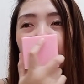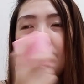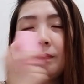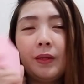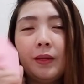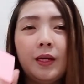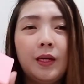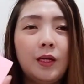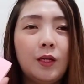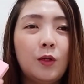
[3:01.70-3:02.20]

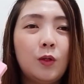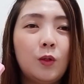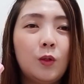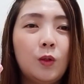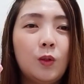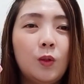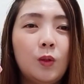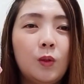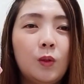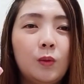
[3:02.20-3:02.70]
pero,
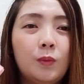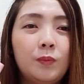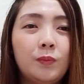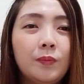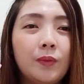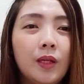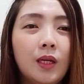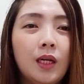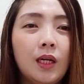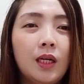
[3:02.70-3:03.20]

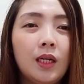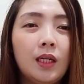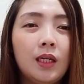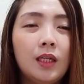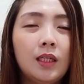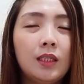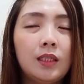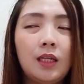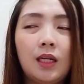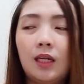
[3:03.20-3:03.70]

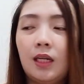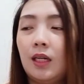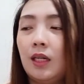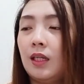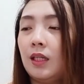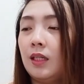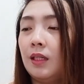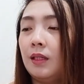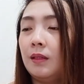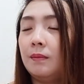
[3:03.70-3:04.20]

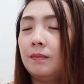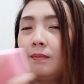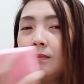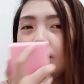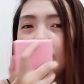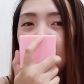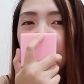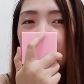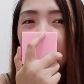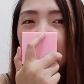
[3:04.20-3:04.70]
uh,
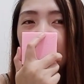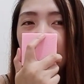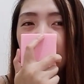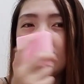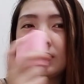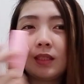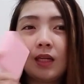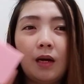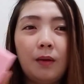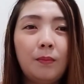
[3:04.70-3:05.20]

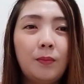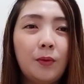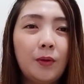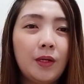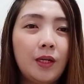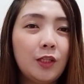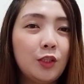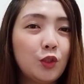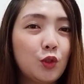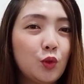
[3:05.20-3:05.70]
sa
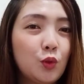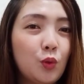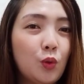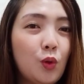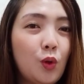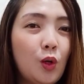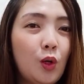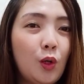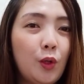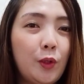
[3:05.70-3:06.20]
amoy and
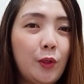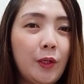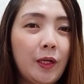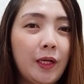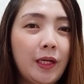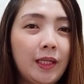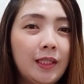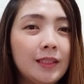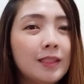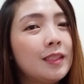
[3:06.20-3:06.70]
yung color
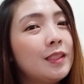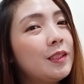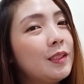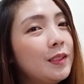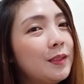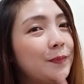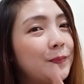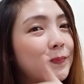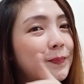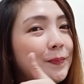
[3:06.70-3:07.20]

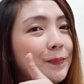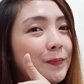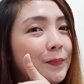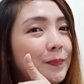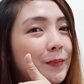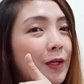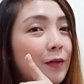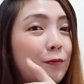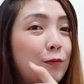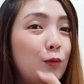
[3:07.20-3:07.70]
is
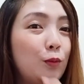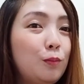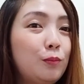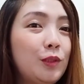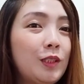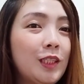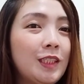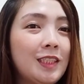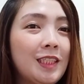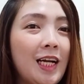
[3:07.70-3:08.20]
nag-approve
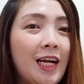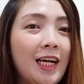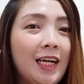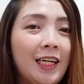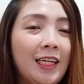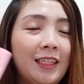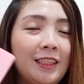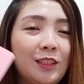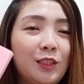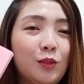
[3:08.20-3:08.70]
siya sa
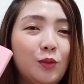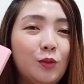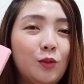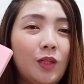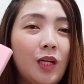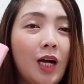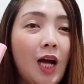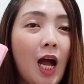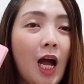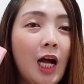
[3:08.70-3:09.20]
akin. So,
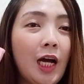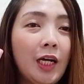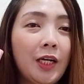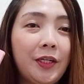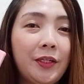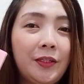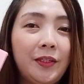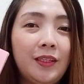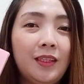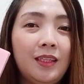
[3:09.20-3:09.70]

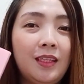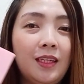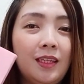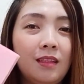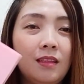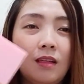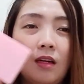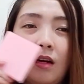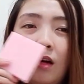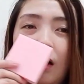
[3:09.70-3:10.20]
nakaka-girly
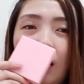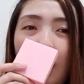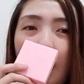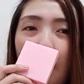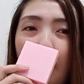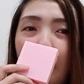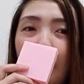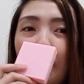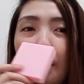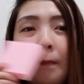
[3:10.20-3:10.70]
and
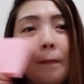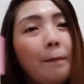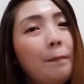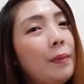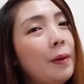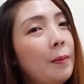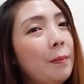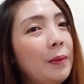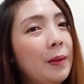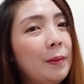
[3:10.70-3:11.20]

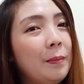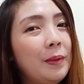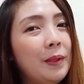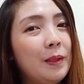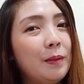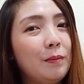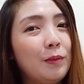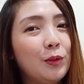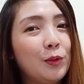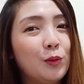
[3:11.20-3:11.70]

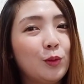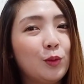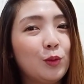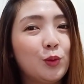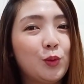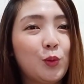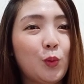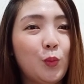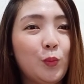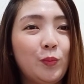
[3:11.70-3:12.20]
nakaka-pabebe naman
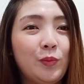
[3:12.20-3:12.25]
tong soap